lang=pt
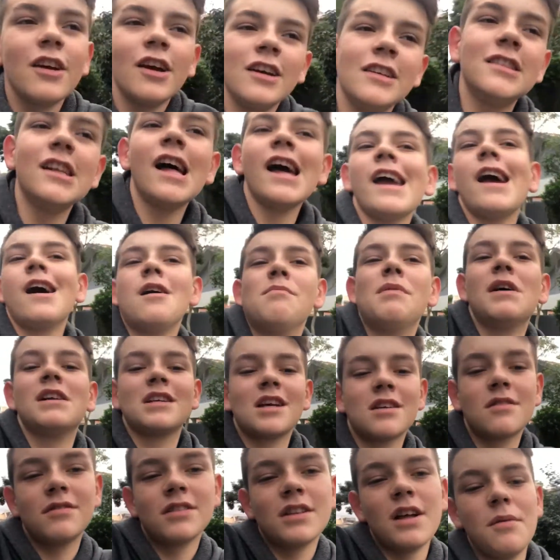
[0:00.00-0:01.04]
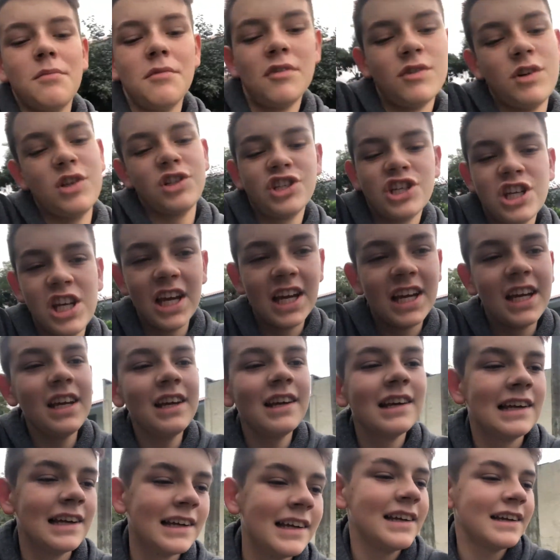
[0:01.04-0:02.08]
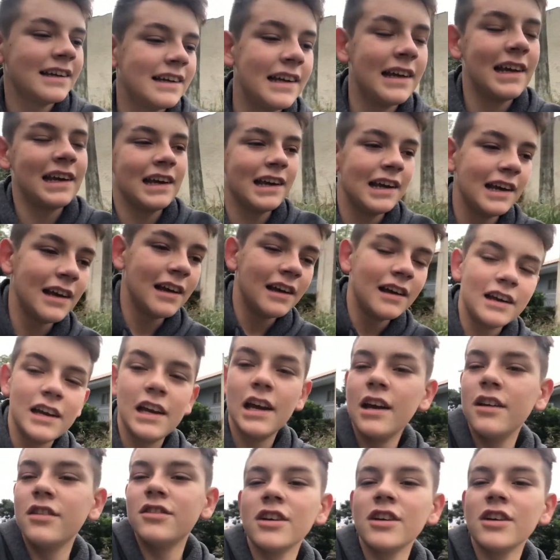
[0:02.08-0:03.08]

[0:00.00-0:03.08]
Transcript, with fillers: Então é isso daí, rapaziada. Vou dar uma voltinha aí. E é